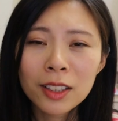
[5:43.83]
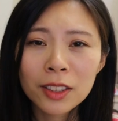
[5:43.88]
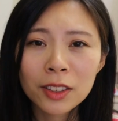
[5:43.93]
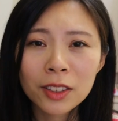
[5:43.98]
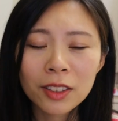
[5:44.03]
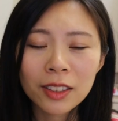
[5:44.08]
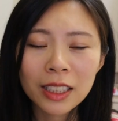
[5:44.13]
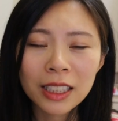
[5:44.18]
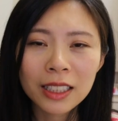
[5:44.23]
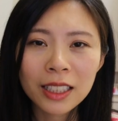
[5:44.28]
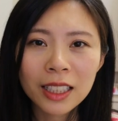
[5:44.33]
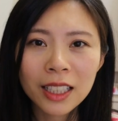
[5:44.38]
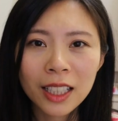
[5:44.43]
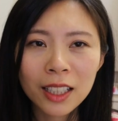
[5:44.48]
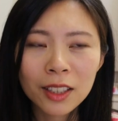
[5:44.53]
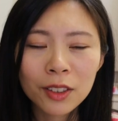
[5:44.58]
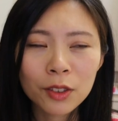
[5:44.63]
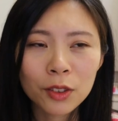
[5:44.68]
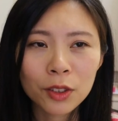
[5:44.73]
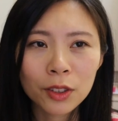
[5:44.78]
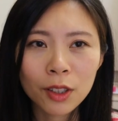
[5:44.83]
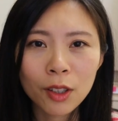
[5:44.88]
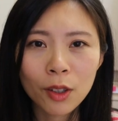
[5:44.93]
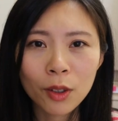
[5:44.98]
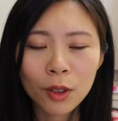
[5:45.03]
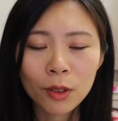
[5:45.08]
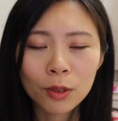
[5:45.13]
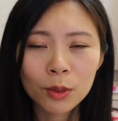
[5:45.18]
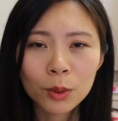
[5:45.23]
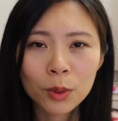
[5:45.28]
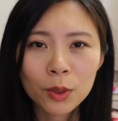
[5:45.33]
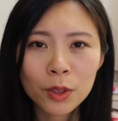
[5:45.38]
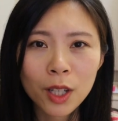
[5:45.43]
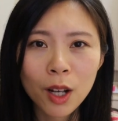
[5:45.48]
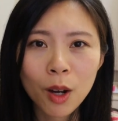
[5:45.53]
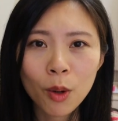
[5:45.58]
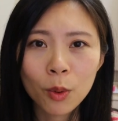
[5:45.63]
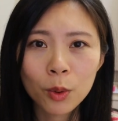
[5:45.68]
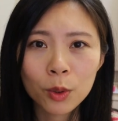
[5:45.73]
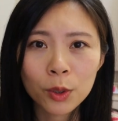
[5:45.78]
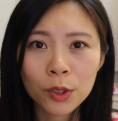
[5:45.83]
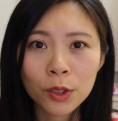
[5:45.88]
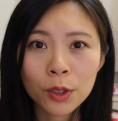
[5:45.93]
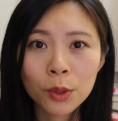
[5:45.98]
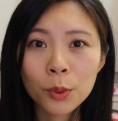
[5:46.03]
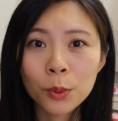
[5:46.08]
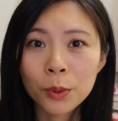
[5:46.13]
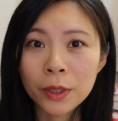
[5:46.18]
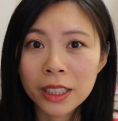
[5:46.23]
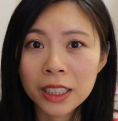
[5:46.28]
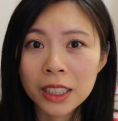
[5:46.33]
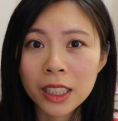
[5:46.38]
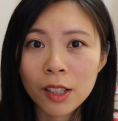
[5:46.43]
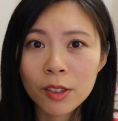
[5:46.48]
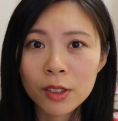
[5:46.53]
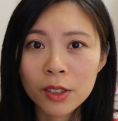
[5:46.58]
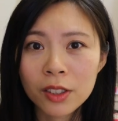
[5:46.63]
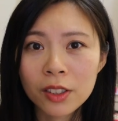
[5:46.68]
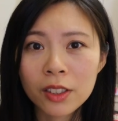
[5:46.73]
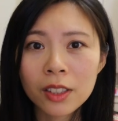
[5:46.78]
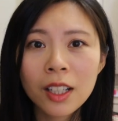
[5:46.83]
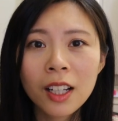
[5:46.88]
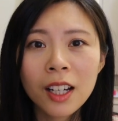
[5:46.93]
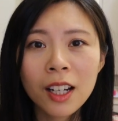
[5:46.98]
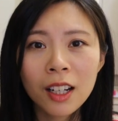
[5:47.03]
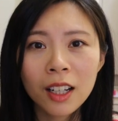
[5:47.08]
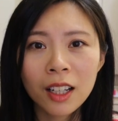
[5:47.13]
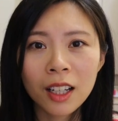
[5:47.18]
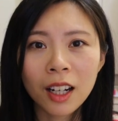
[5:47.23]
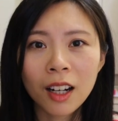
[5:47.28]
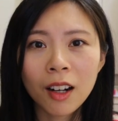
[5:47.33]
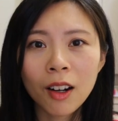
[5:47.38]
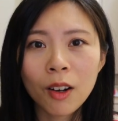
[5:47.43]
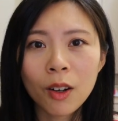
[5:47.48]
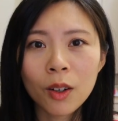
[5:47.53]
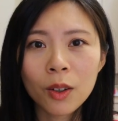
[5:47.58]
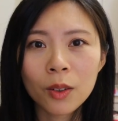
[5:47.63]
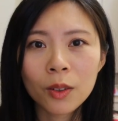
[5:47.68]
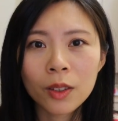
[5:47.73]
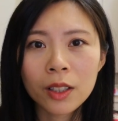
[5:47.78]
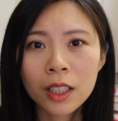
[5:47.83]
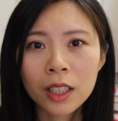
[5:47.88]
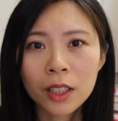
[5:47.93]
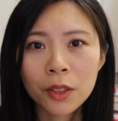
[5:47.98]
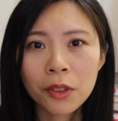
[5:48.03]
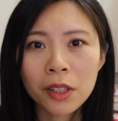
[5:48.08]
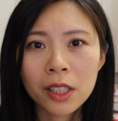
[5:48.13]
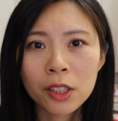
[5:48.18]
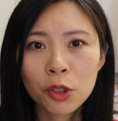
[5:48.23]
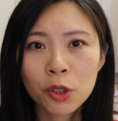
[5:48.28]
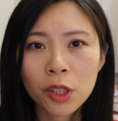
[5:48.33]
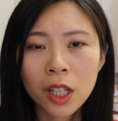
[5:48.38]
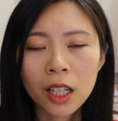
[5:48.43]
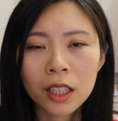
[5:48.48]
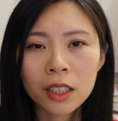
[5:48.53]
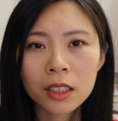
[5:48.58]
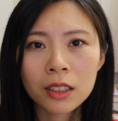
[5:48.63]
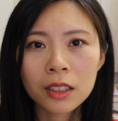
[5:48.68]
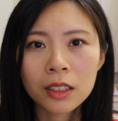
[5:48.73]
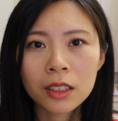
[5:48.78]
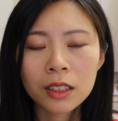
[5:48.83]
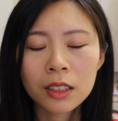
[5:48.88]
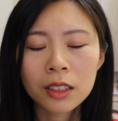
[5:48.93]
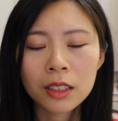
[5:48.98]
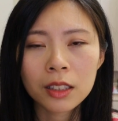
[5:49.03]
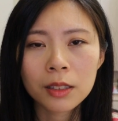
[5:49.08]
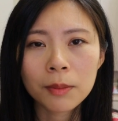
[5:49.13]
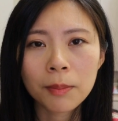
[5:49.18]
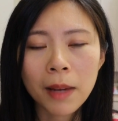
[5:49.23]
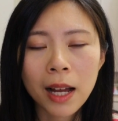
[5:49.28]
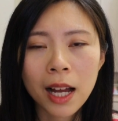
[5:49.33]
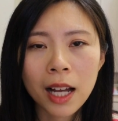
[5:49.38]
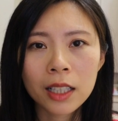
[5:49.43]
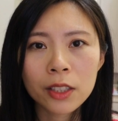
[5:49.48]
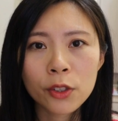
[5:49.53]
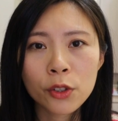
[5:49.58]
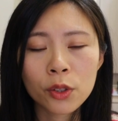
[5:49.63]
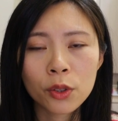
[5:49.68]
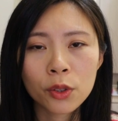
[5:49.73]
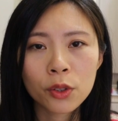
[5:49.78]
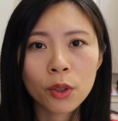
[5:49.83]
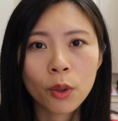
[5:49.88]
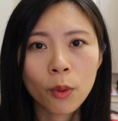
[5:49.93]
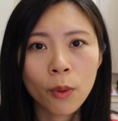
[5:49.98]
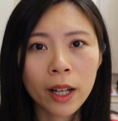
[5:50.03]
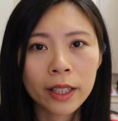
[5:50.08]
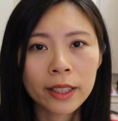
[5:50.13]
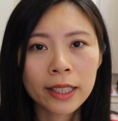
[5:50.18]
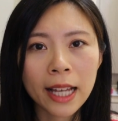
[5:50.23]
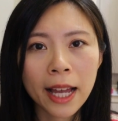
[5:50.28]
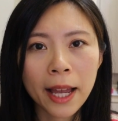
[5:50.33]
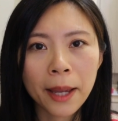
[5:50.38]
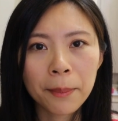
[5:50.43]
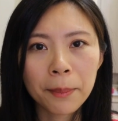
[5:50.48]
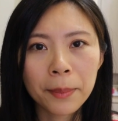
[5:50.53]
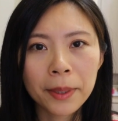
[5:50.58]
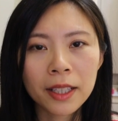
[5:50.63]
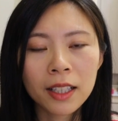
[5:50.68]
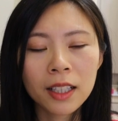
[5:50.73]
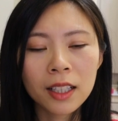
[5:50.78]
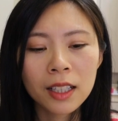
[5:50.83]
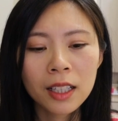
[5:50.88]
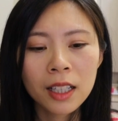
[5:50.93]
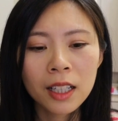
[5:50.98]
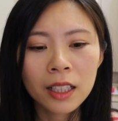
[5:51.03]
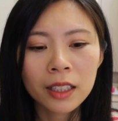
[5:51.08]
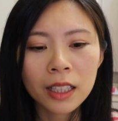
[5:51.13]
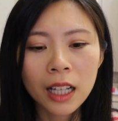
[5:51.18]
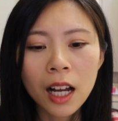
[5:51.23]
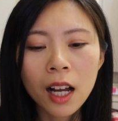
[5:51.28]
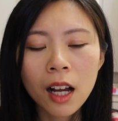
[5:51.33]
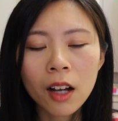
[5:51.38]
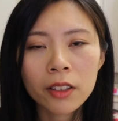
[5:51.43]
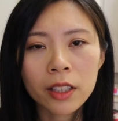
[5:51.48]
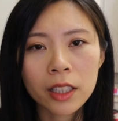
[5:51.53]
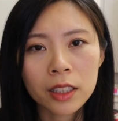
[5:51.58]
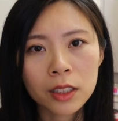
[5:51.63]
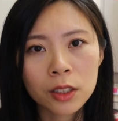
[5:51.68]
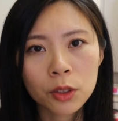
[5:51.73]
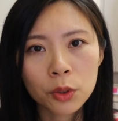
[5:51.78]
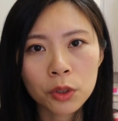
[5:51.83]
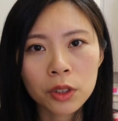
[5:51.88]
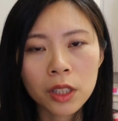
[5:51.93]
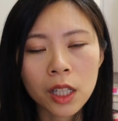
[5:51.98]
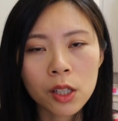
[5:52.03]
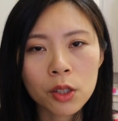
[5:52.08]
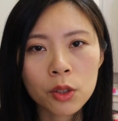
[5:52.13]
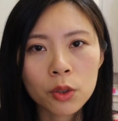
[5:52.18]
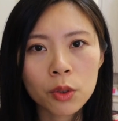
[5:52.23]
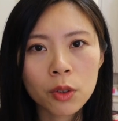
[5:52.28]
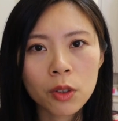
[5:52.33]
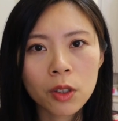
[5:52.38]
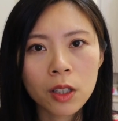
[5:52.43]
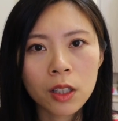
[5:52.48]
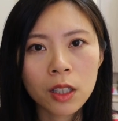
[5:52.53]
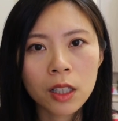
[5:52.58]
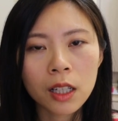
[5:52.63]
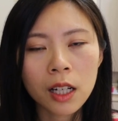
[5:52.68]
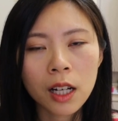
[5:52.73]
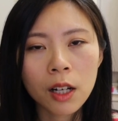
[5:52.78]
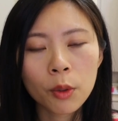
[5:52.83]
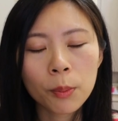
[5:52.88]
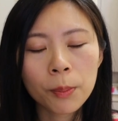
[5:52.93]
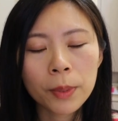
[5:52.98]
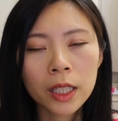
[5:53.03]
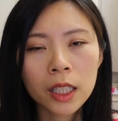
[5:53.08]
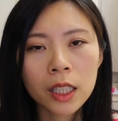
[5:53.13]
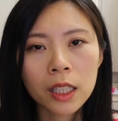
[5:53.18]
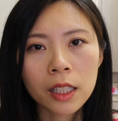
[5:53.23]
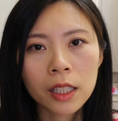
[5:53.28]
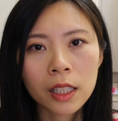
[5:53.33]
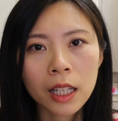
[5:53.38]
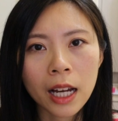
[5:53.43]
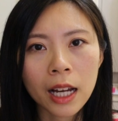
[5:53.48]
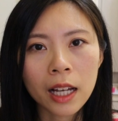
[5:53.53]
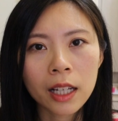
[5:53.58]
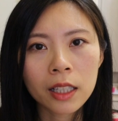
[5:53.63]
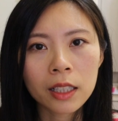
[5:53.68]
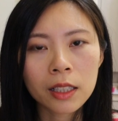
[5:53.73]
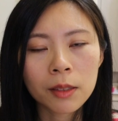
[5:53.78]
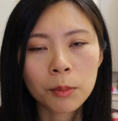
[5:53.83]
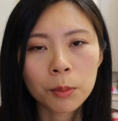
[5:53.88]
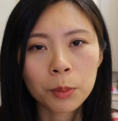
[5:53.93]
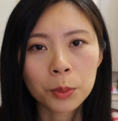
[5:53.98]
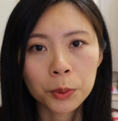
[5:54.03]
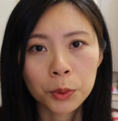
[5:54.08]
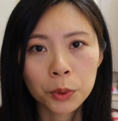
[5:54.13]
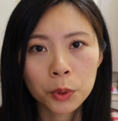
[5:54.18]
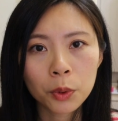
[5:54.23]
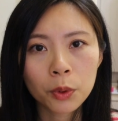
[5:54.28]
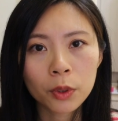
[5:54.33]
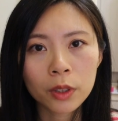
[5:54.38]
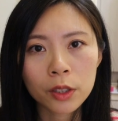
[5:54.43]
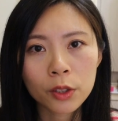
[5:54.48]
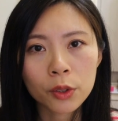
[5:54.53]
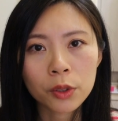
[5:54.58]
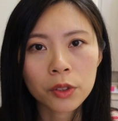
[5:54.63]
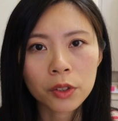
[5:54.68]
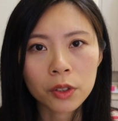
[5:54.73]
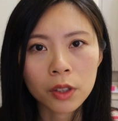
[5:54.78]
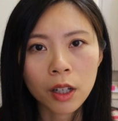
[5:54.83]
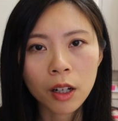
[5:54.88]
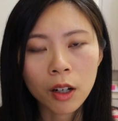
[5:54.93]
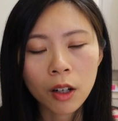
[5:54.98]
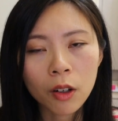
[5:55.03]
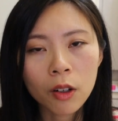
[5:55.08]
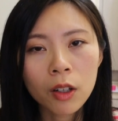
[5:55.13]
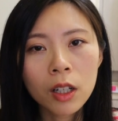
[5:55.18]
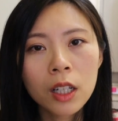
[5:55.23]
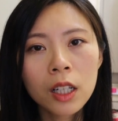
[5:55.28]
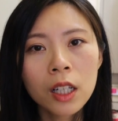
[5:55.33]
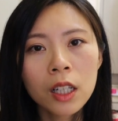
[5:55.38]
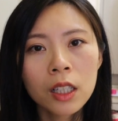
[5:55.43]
那时候一天有时候工作超过十五个小时，然后一个月赚十八十九万台币，刚好也是遇到说澳币还很不错的时候。